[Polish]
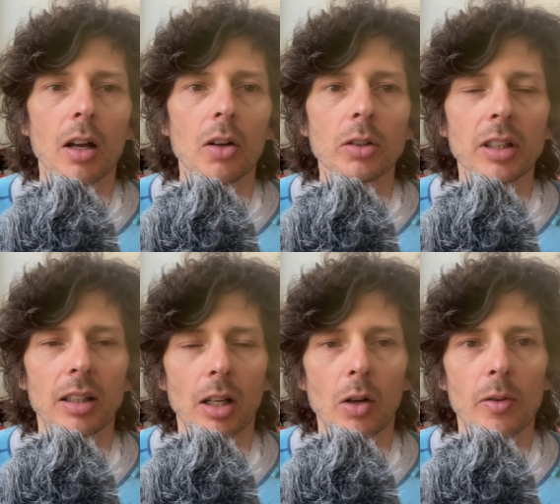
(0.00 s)

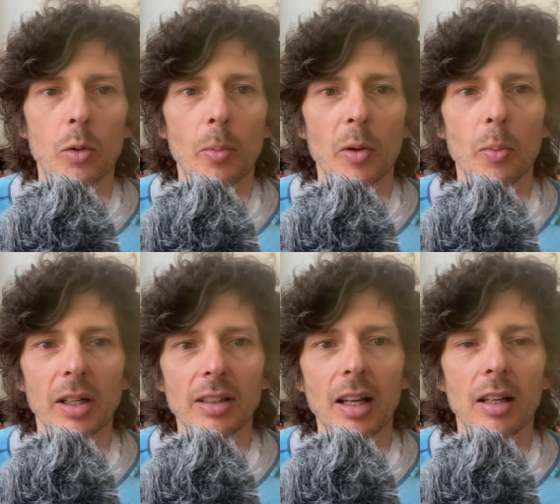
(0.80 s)
kontratakował Romain
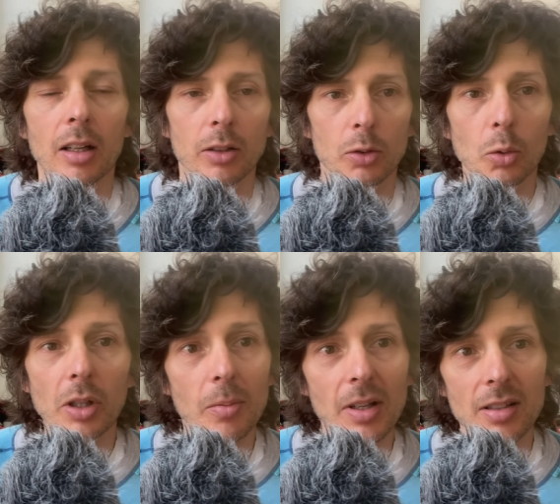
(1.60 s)
Bardet.
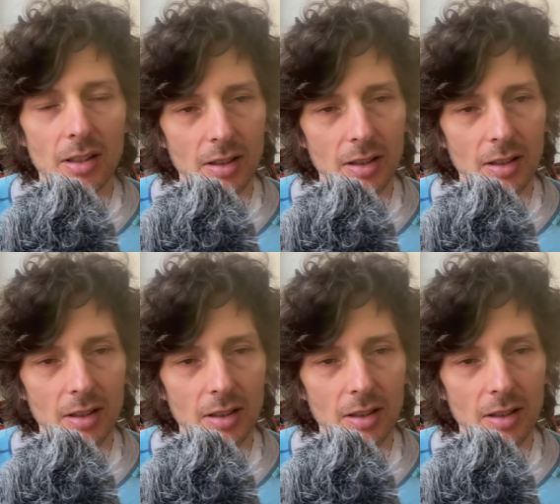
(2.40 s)
Drugie miejsce